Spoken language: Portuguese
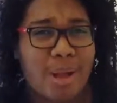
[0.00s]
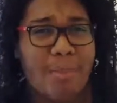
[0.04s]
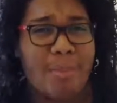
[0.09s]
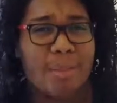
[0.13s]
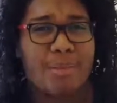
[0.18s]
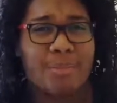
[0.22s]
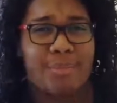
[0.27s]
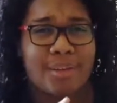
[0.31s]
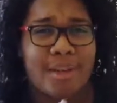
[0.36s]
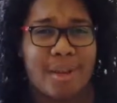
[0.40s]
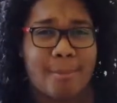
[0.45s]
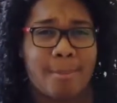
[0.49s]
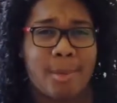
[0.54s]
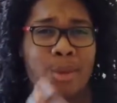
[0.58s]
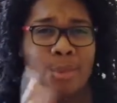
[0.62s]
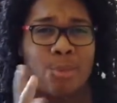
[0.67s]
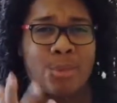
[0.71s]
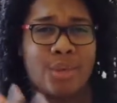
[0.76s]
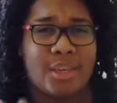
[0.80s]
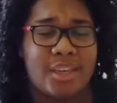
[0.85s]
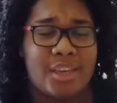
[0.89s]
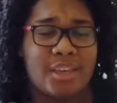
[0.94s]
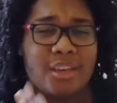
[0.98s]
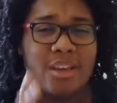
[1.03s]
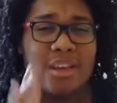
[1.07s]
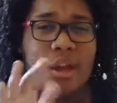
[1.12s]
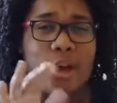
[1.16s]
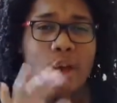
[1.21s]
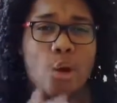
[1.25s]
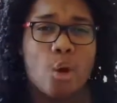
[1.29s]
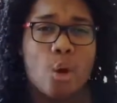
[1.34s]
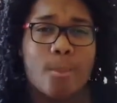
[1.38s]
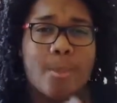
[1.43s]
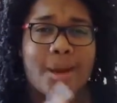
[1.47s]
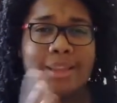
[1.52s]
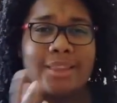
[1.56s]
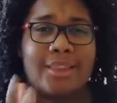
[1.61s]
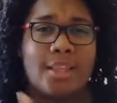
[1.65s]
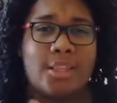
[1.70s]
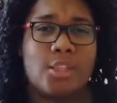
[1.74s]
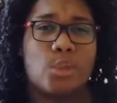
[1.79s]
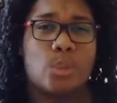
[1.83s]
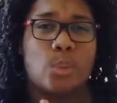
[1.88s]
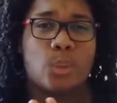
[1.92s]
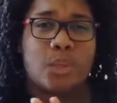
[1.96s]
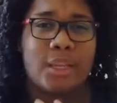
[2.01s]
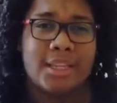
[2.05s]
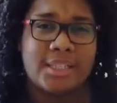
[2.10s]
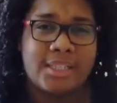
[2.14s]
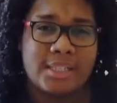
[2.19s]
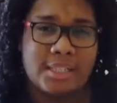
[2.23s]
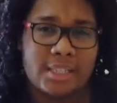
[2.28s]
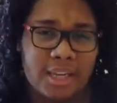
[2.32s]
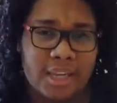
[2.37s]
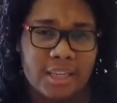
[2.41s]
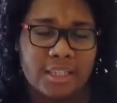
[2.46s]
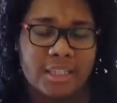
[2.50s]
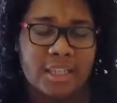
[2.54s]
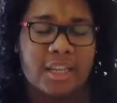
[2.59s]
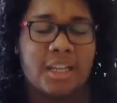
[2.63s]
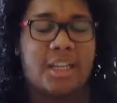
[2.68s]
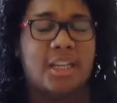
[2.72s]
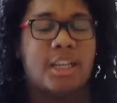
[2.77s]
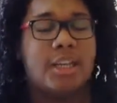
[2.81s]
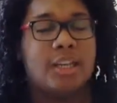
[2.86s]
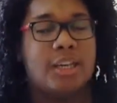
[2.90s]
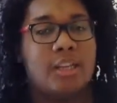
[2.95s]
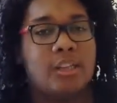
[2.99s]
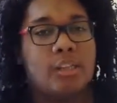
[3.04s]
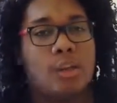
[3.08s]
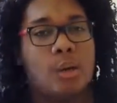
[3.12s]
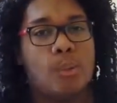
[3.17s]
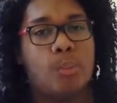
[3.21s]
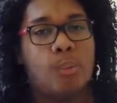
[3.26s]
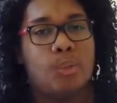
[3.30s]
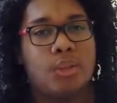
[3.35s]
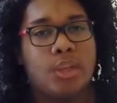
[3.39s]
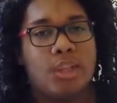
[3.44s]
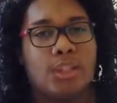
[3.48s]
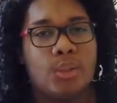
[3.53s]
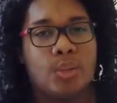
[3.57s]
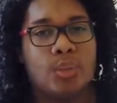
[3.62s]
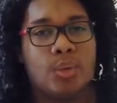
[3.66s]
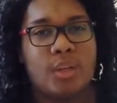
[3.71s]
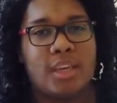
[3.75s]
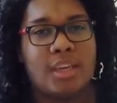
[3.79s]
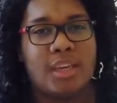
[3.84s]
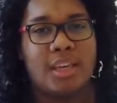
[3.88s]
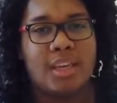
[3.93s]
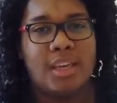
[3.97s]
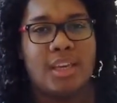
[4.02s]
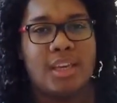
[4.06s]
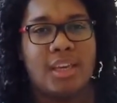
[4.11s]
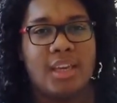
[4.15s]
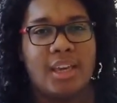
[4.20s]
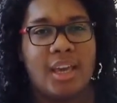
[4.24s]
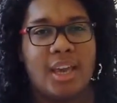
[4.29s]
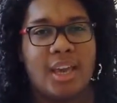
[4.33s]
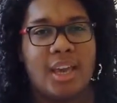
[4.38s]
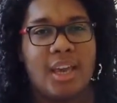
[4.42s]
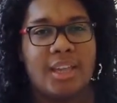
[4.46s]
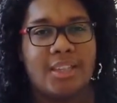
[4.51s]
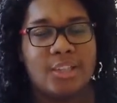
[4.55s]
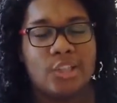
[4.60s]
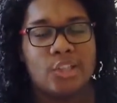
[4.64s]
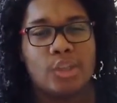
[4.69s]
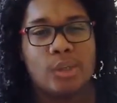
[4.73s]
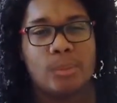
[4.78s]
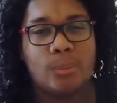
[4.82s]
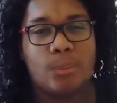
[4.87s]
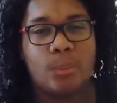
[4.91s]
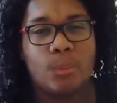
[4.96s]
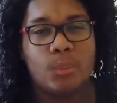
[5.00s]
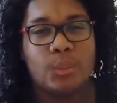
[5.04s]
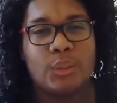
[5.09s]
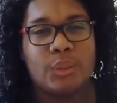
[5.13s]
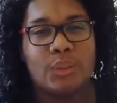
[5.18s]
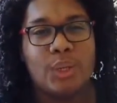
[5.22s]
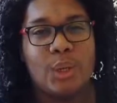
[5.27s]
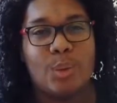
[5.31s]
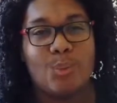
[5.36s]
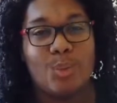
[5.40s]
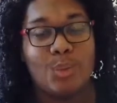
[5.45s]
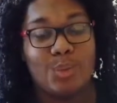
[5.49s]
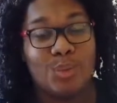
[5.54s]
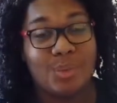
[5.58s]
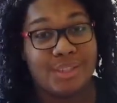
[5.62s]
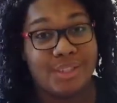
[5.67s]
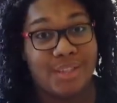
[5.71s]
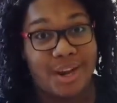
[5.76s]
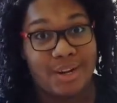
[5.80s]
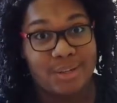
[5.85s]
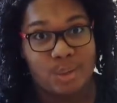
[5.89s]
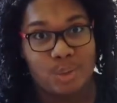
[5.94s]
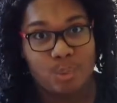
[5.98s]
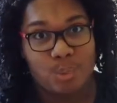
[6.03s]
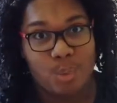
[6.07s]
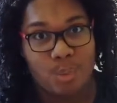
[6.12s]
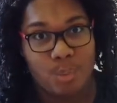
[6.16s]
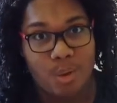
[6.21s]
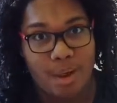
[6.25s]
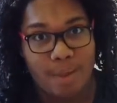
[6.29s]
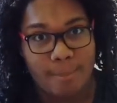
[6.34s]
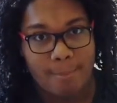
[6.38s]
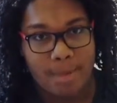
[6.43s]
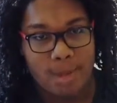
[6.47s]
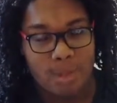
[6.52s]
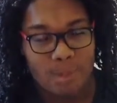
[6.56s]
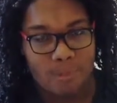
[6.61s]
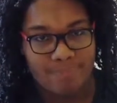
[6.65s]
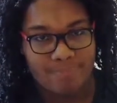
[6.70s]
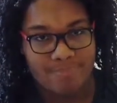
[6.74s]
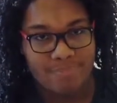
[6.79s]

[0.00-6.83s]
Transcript: o cabelo fica meio que com uma textura estranha. Então por isso que esse shampoo não deu muito certo no meu cabelo